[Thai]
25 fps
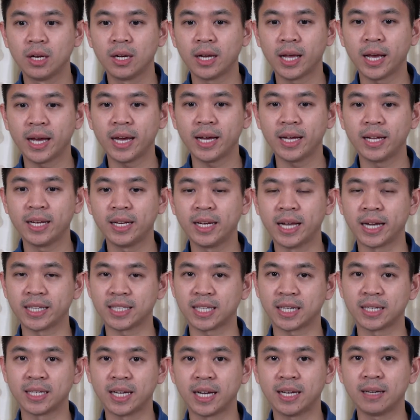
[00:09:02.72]
และหลัง
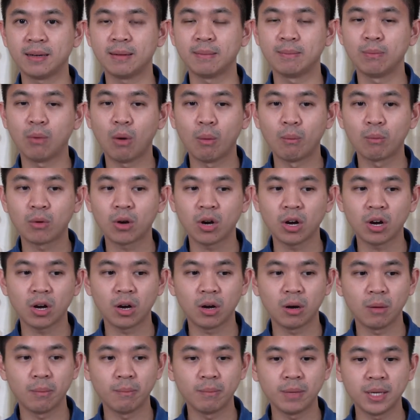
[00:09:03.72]
จากนั้นผมก็
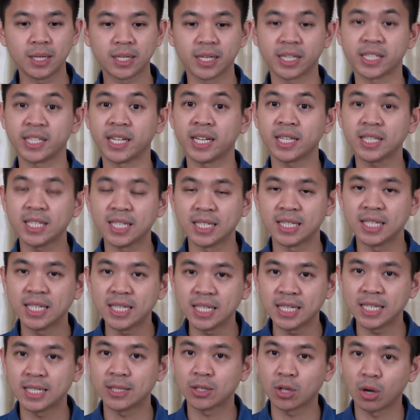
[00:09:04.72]
มีทัศนคติ
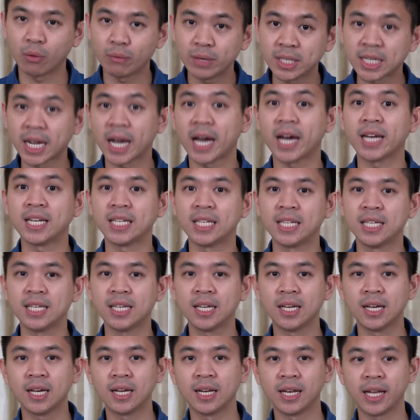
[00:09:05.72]
ที่ดีต่อวิชานี้
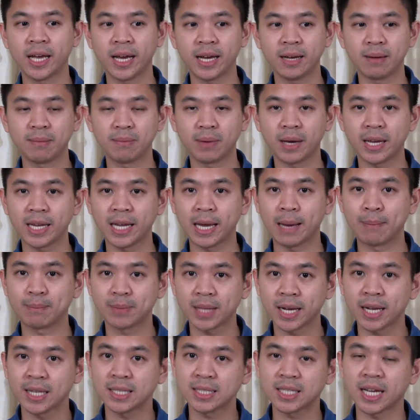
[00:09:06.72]
และพยายาม
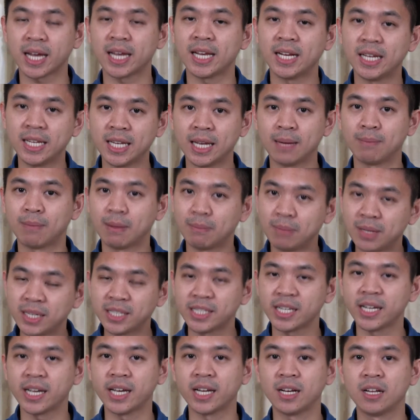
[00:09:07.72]
ตั้งใจเรียนเป็นพิ
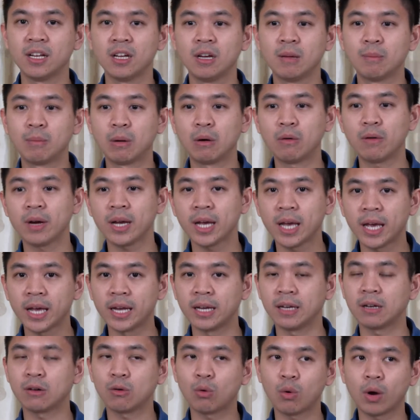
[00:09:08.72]
เศษเพราะว่าเห็
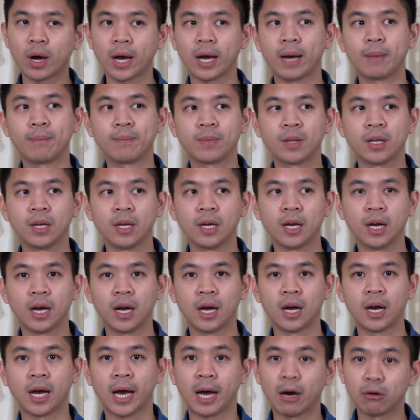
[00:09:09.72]
นความ
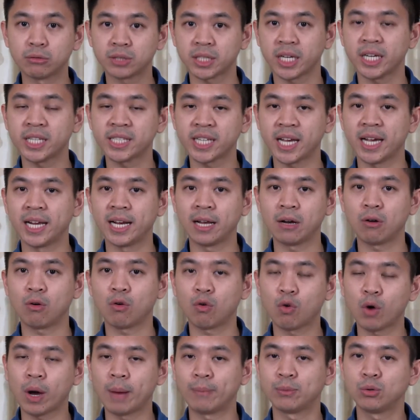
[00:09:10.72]
เอาใจใส่แล้ว
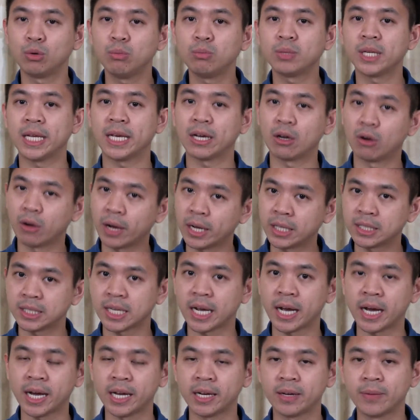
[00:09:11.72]
ความทุ่มเทของอา
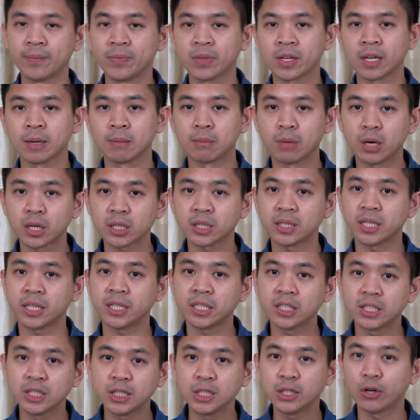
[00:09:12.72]
จารย์เพราะฉะนั้
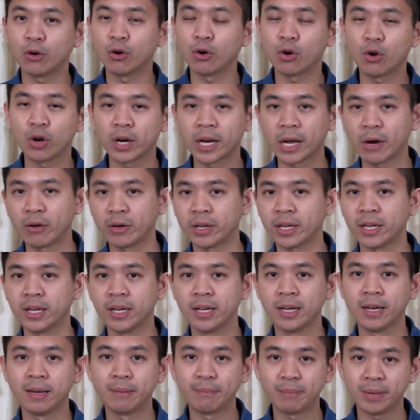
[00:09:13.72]
นชื่อของคนเราเนี่ย
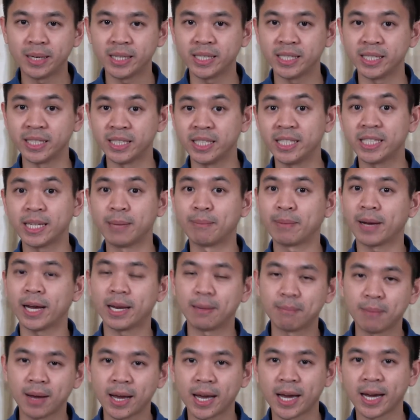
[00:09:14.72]
เป็นสิ่งที่สำคั
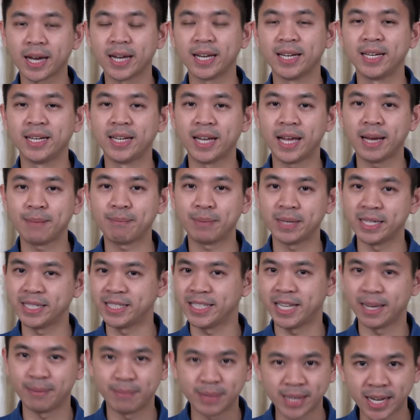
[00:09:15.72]
ญมากและปฏิ
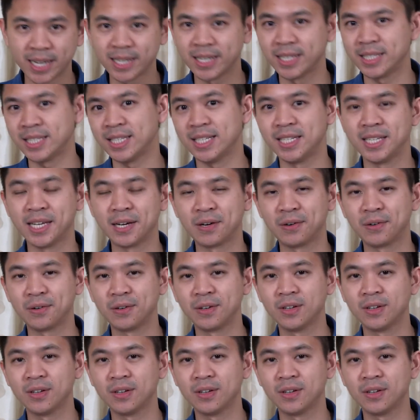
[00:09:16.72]
เสธไม่ได้เลยทีเดียว